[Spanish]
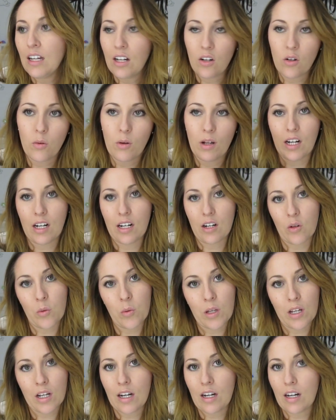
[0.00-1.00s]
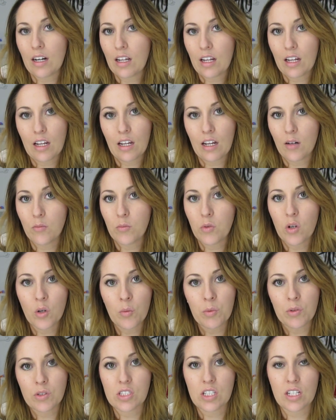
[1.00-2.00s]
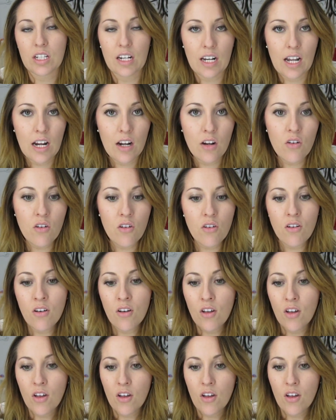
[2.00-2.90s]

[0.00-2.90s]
lo van a reubicar a lo mejor por Serrano,